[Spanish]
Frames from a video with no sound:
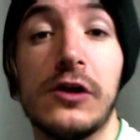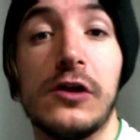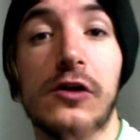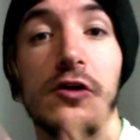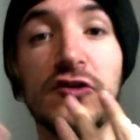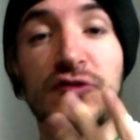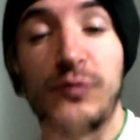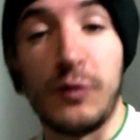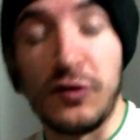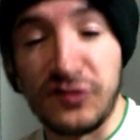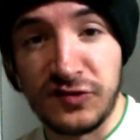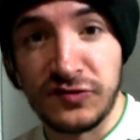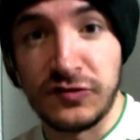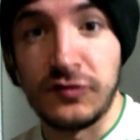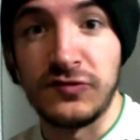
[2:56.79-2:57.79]
los
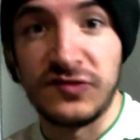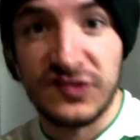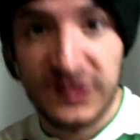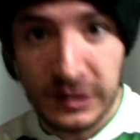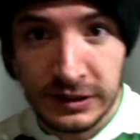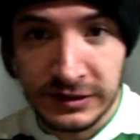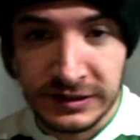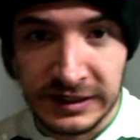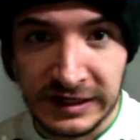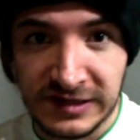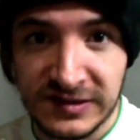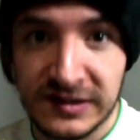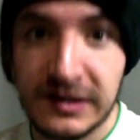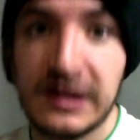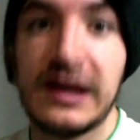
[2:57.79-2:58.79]
Boston
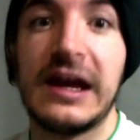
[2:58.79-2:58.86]
Celtics.